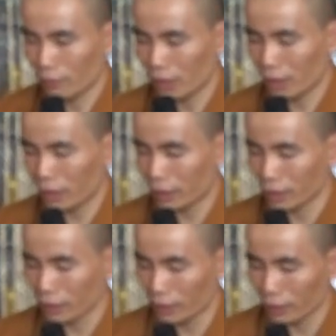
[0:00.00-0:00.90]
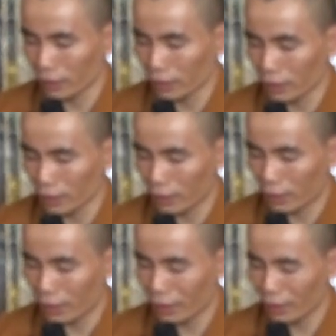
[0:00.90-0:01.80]
nhích, cửa sợ người
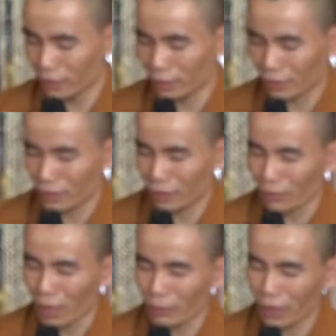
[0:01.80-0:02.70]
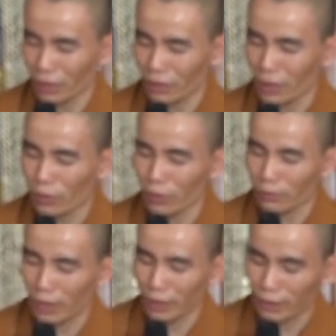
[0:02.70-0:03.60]
ta thấy mở mắt con đậu
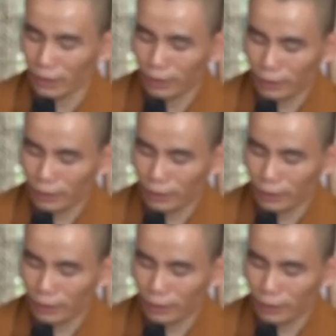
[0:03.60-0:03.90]
con bay nữa.